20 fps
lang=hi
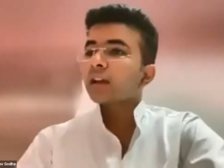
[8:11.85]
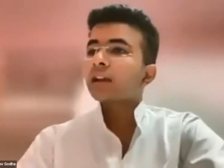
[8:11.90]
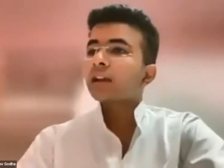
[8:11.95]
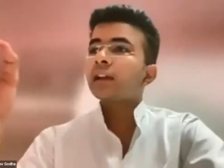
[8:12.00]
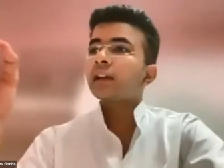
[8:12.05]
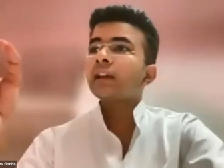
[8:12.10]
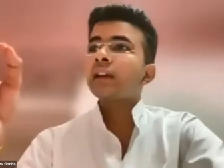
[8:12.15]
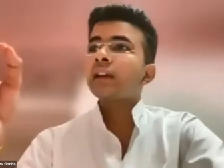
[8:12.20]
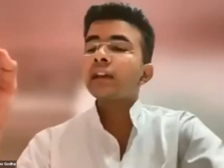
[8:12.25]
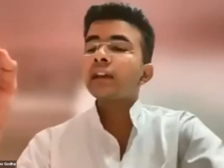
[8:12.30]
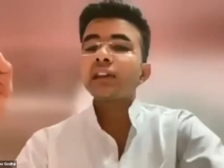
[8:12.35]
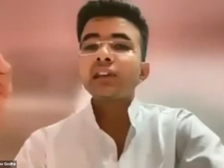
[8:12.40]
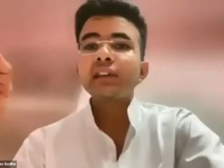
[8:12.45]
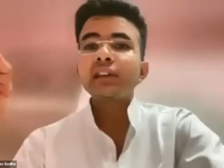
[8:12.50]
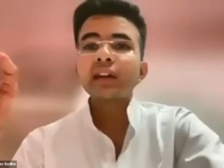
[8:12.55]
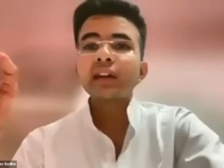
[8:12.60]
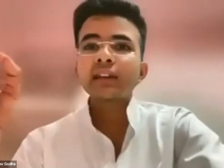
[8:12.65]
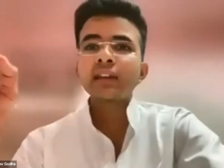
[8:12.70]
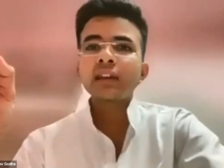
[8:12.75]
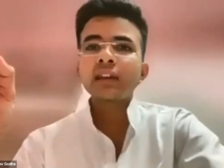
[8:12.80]
कि
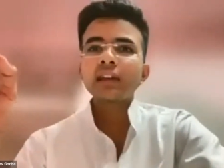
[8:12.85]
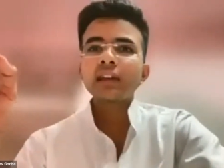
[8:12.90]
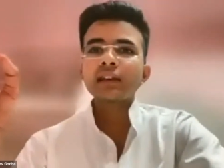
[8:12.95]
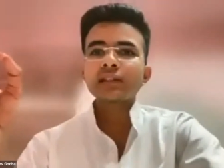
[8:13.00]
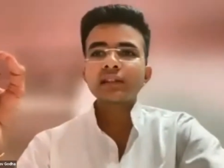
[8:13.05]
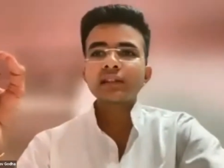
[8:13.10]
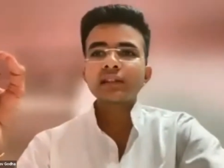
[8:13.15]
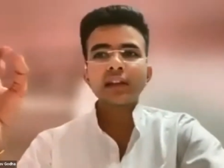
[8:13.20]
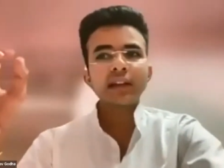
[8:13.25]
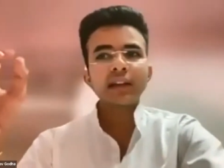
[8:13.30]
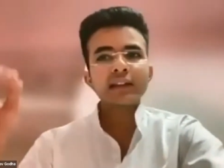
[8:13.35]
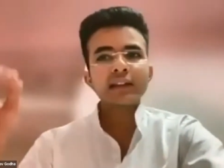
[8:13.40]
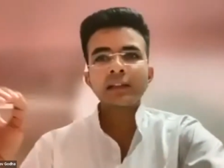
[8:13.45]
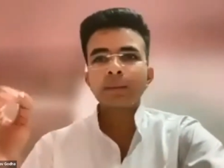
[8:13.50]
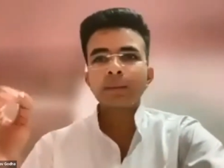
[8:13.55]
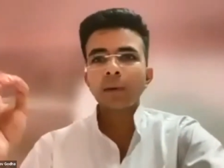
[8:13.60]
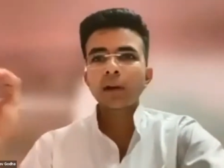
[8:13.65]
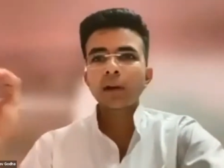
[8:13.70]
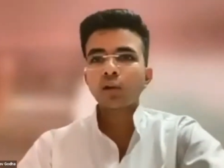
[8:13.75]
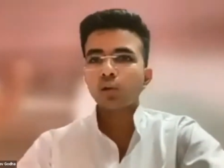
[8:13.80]
यदि इसने किसी
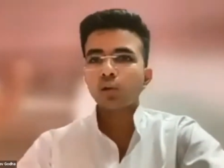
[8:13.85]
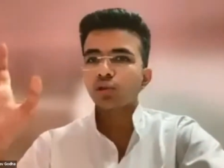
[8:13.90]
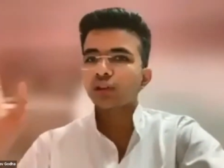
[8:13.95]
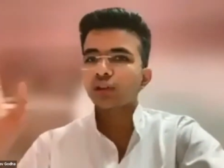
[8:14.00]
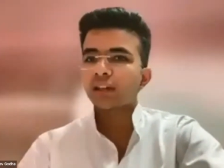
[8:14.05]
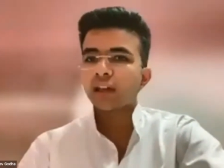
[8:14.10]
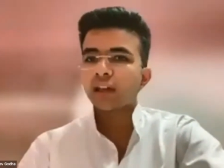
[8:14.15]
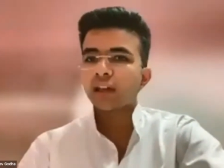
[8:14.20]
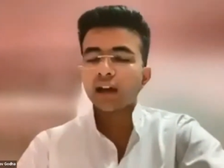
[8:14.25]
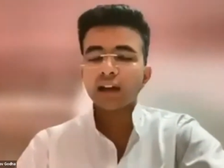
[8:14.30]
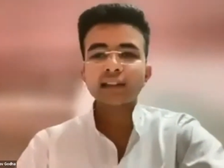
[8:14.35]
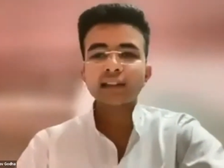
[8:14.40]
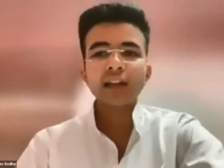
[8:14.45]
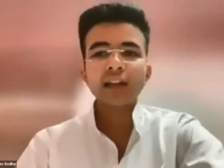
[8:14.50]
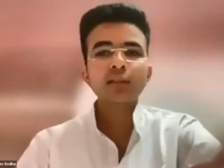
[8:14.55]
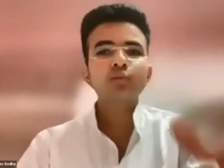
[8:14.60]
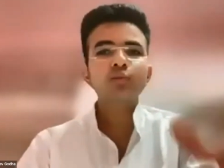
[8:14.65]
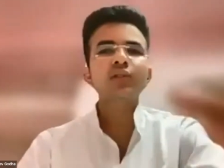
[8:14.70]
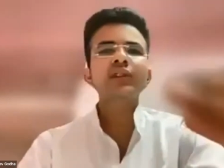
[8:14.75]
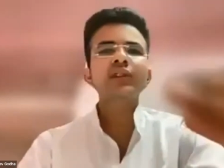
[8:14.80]
पर क्रोध किया
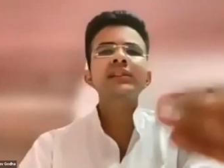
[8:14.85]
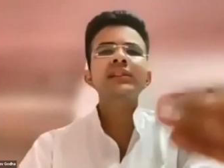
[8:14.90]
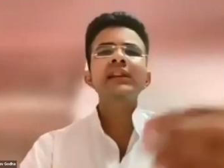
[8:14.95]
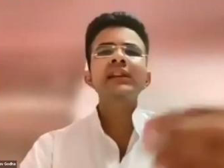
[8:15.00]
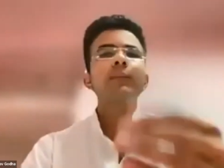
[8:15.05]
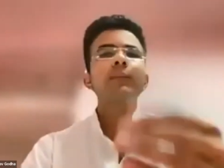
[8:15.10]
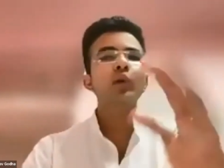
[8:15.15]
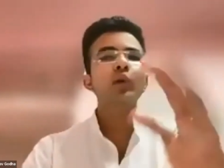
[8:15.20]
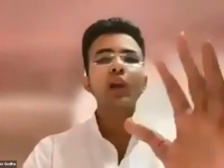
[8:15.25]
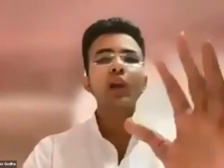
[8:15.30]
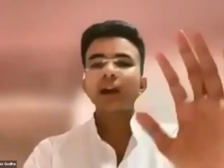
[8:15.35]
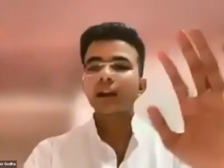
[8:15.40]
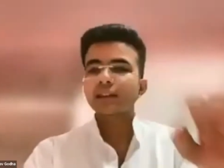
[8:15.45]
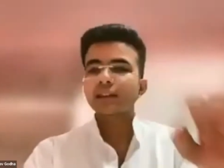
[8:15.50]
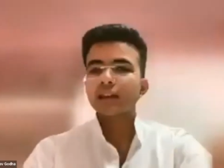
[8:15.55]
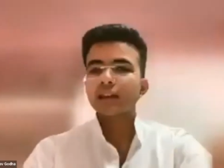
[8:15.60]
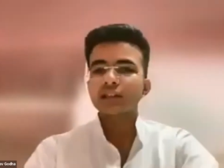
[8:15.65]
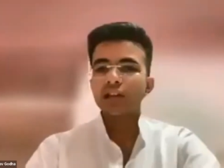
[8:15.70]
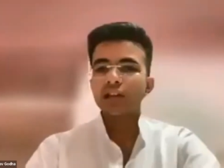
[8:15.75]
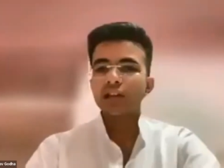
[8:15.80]
अर्थात किसी का बुरा
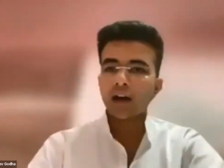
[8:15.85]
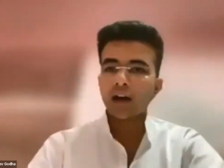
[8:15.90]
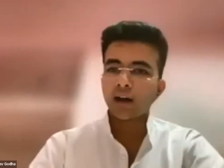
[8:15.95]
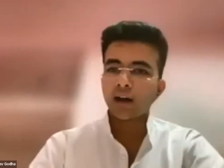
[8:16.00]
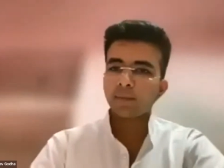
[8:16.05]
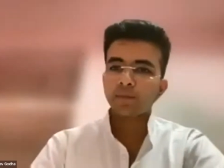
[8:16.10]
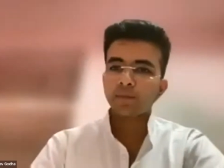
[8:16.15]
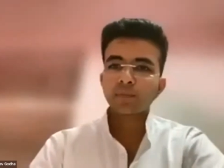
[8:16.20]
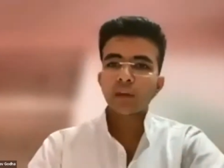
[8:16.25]
करना चाहा